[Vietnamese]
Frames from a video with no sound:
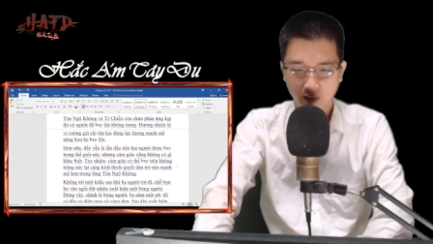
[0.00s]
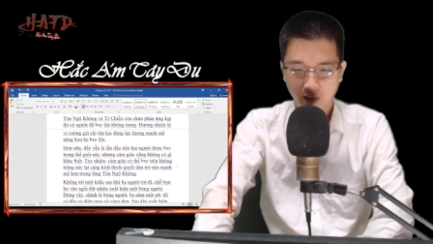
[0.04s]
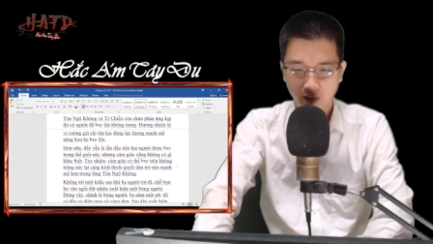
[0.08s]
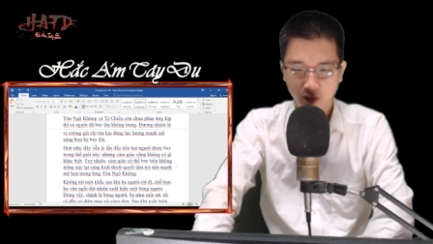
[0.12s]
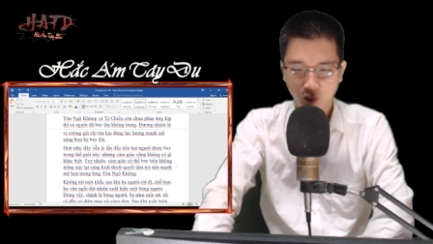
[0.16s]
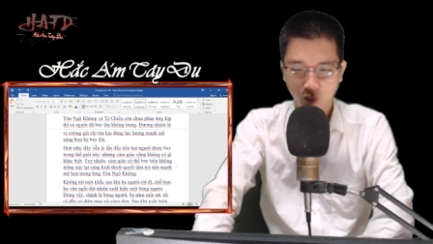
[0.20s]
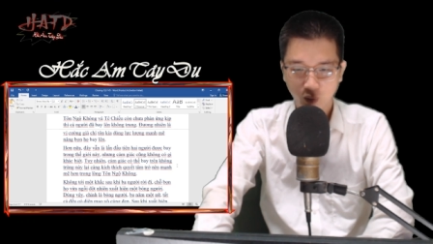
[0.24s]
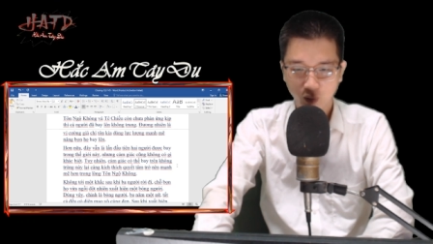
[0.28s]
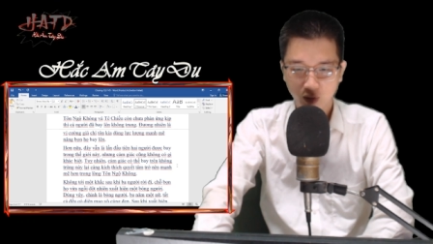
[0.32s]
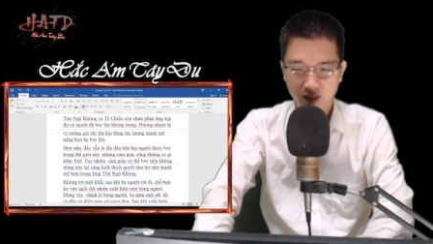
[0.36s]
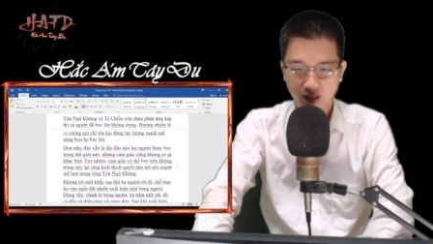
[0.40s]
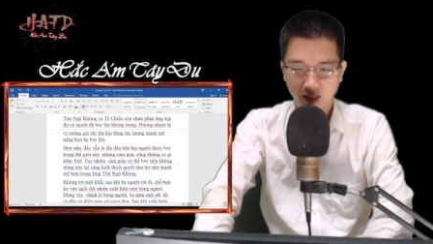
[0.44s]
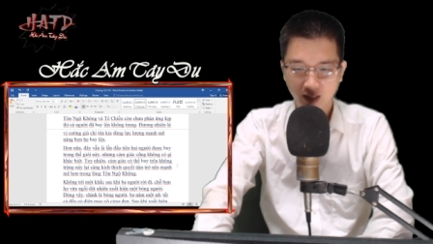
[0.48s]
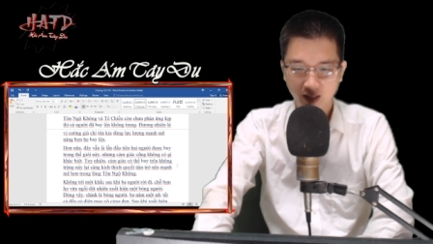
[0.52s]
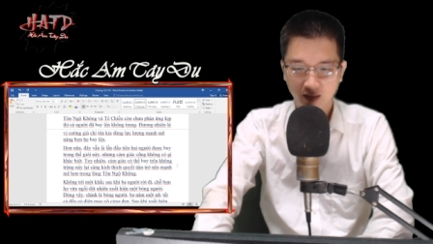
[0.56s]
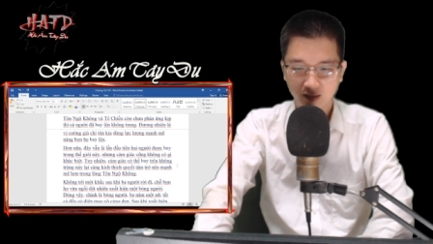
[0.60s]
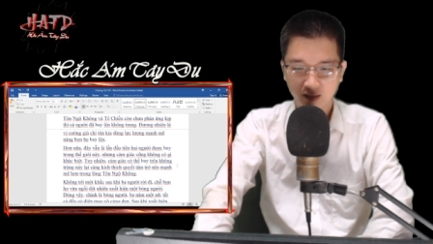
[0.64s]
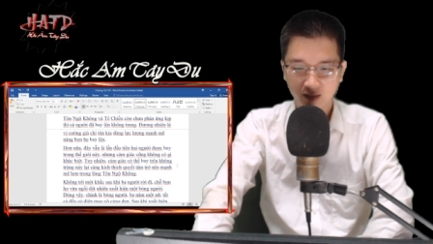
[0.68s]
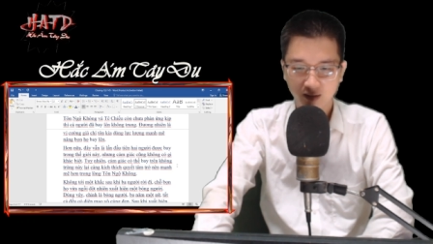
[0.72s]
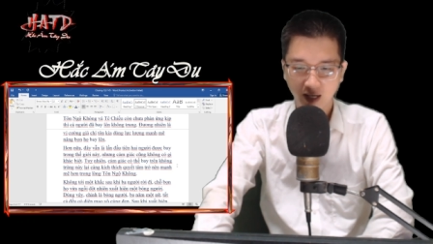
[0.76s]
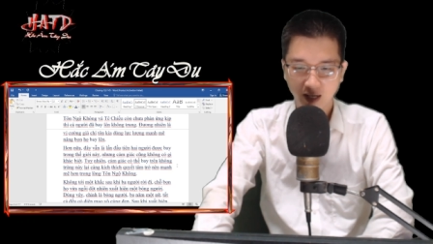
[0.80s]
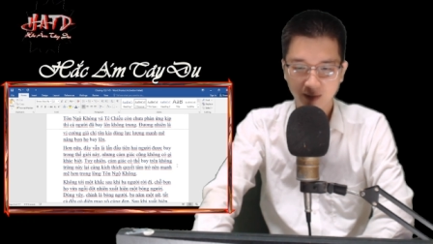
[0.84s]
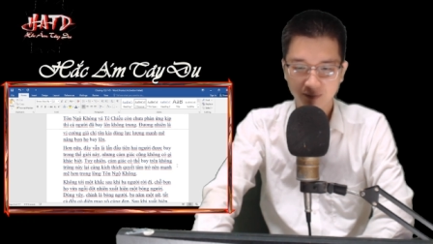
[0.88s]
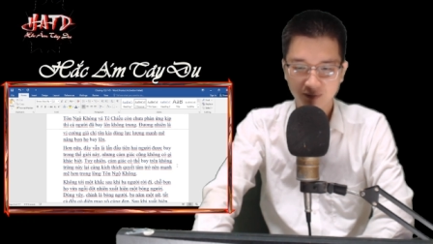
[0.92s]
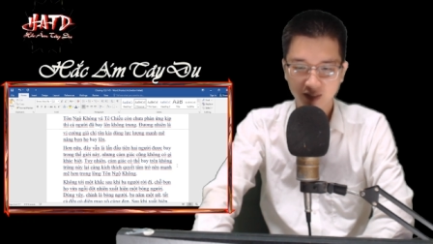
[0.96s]
Tuy
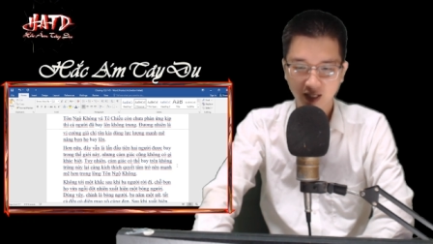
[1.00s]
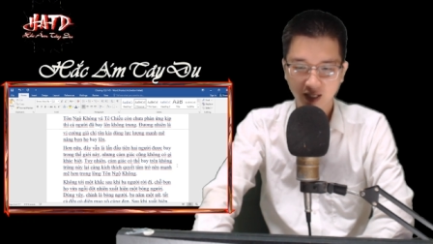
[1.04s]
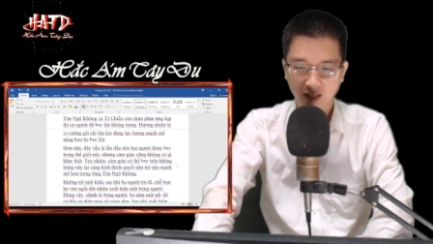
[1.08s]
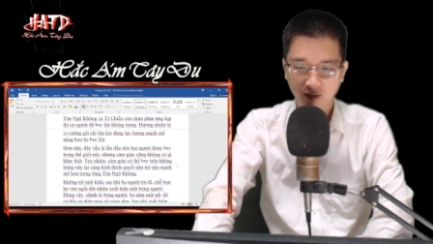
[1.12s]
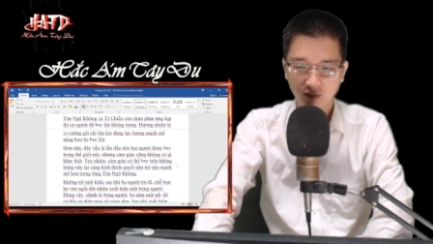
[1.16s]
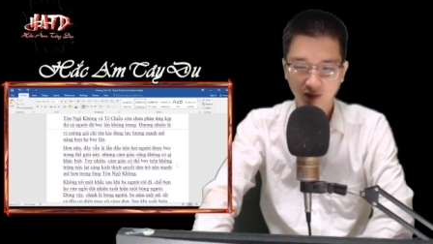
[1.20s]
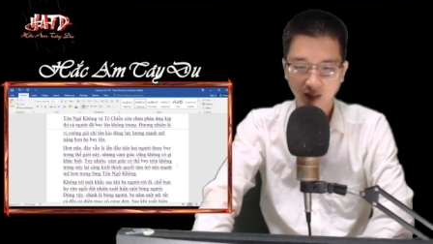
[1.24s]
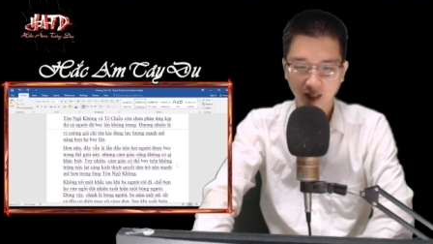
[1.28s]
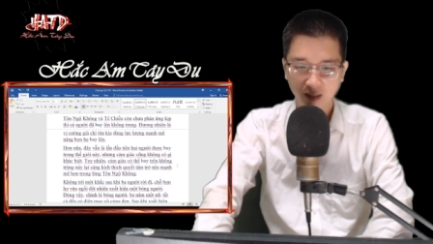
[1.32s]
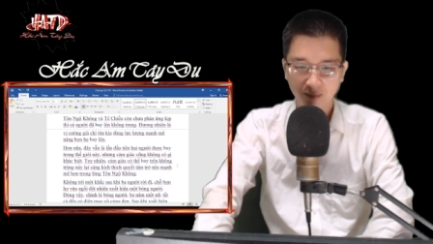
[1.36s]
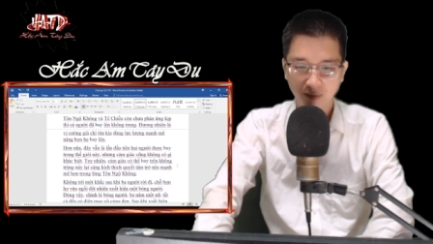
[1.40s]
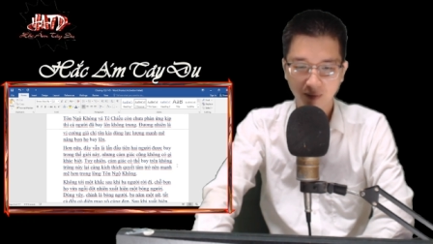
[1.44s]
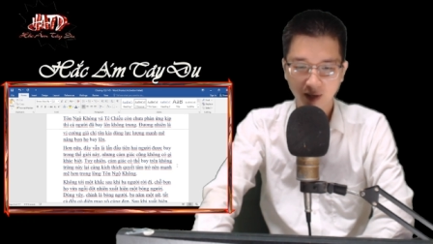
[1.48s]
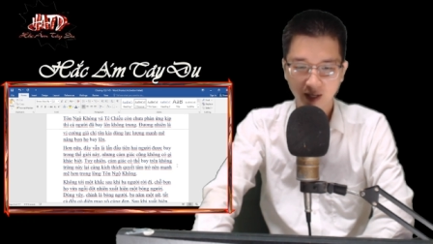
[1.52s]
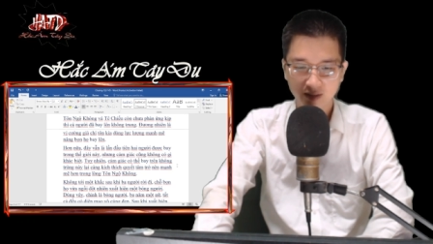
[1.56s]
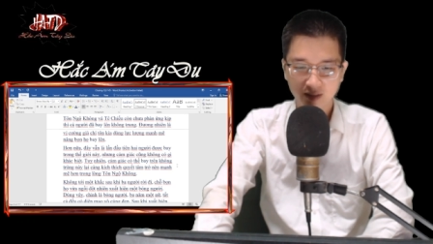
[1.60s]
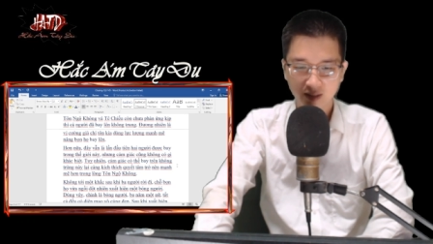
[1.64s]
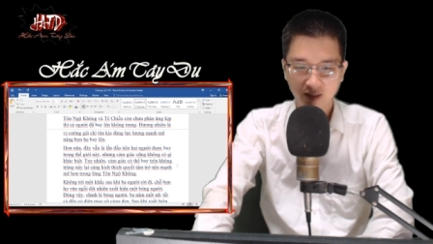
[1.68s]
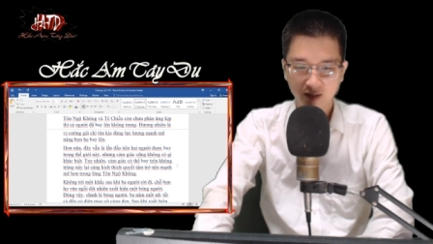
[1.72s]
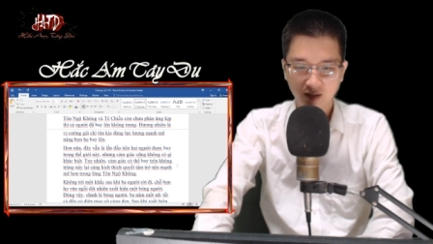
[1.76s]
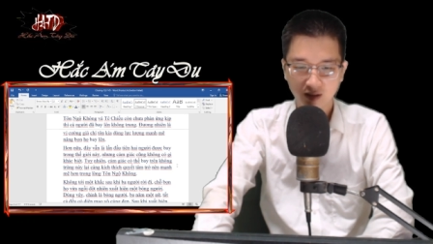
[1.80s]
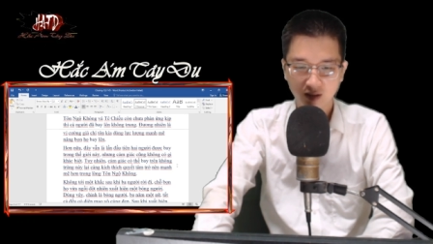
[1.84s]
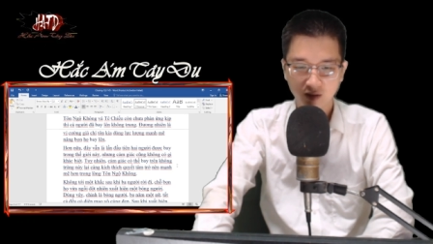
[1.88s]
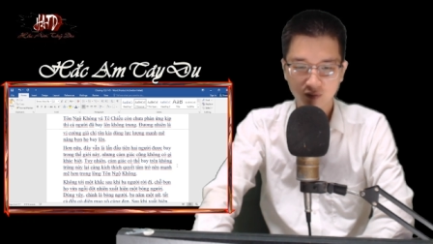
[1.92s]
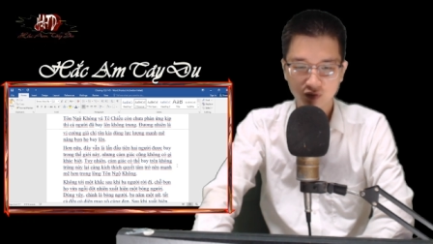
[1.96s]
nhiên cảm giác có thể bay
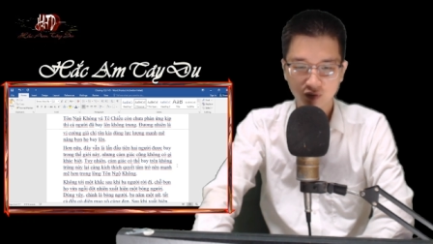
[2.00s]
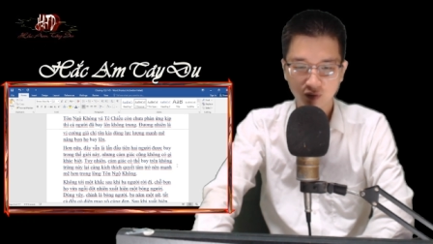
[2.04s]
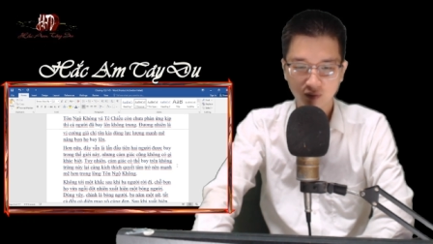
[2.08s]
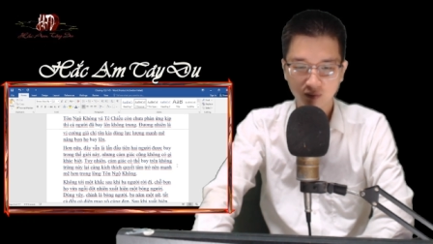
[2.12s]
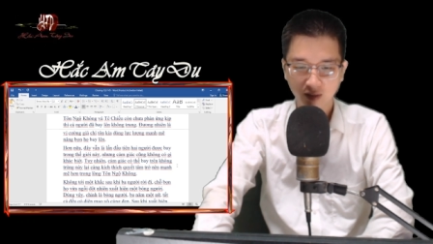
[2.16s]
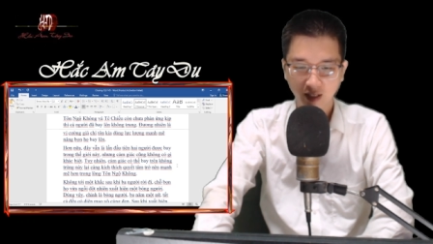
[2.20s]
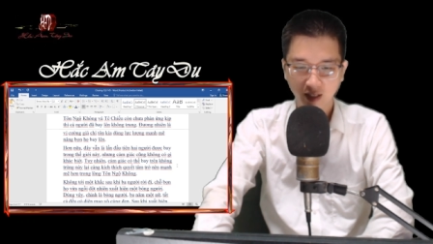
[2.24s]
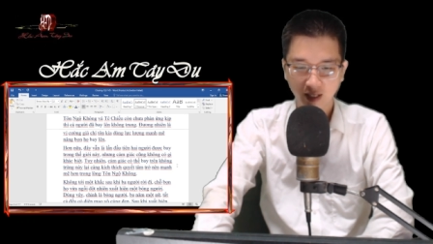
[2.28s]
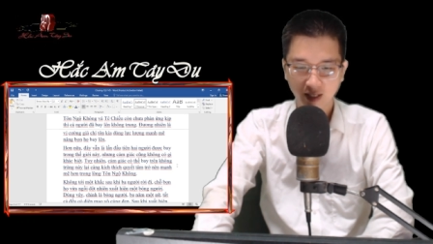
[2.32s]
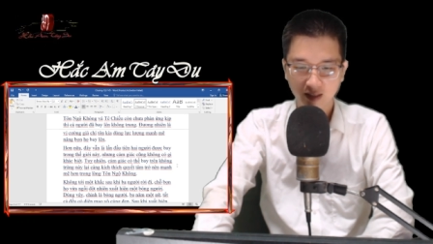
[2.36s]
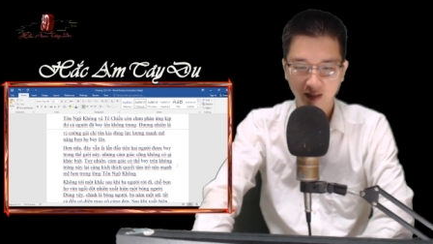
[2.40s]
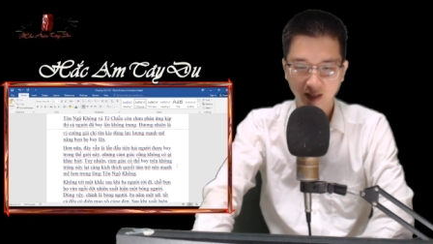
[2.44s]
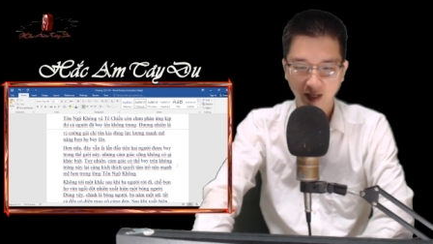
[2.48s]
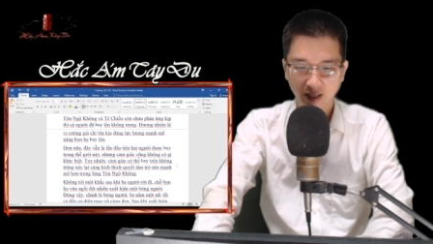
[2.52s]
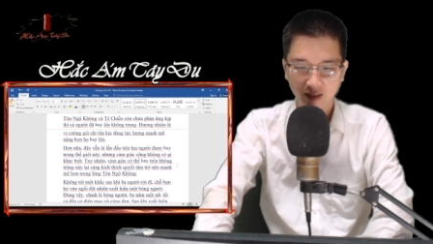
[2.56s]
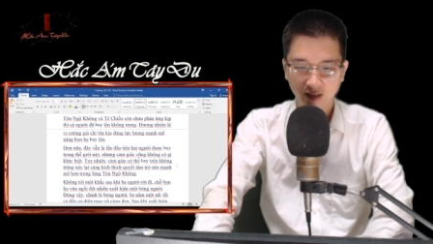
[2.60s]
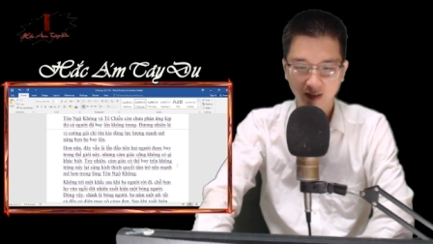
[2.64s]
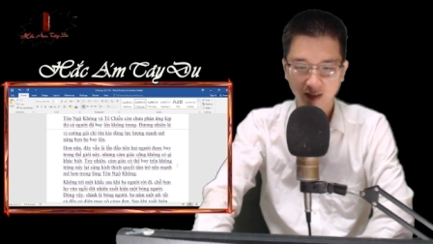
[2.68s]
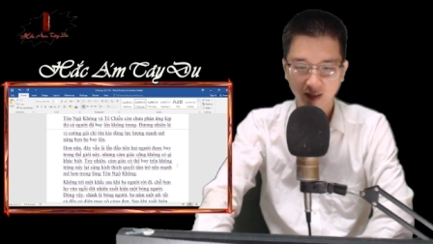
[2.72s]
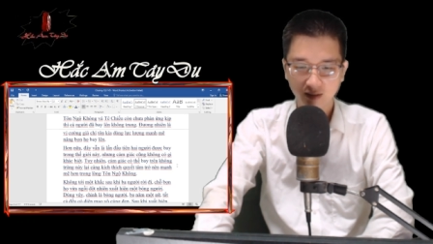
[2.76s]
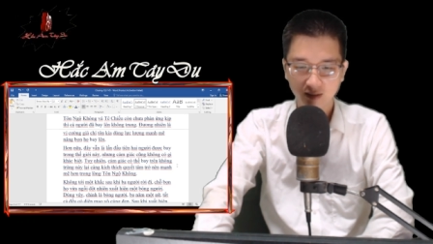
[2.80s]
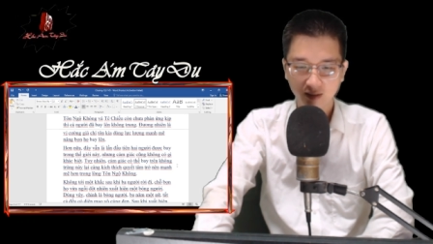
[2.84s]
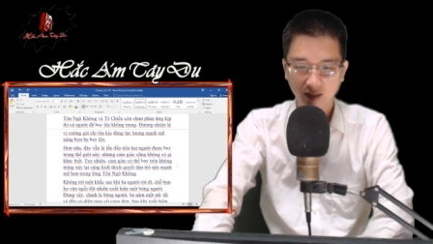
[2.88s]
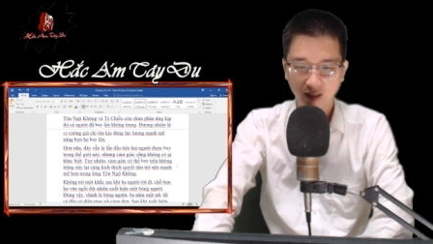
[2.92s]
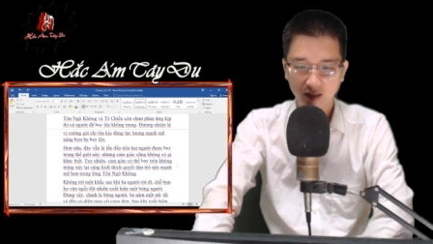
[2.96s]
trên không trung này lại
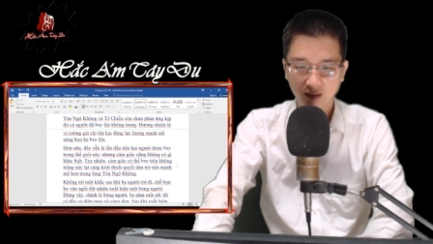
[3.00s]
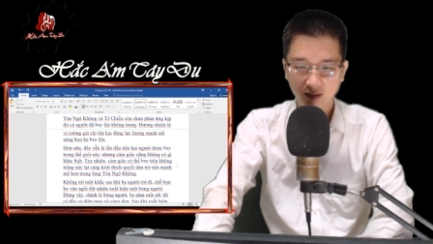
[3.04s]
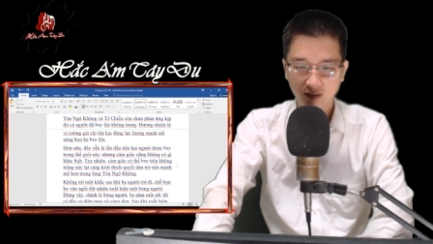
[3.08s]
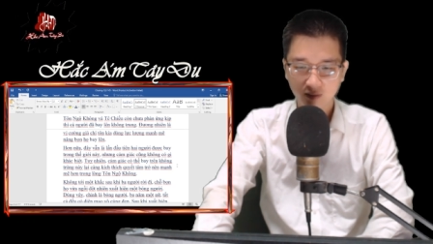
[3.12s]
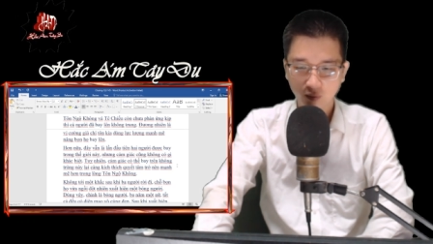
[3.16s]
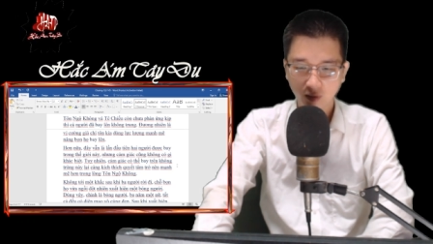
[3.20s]
kích thích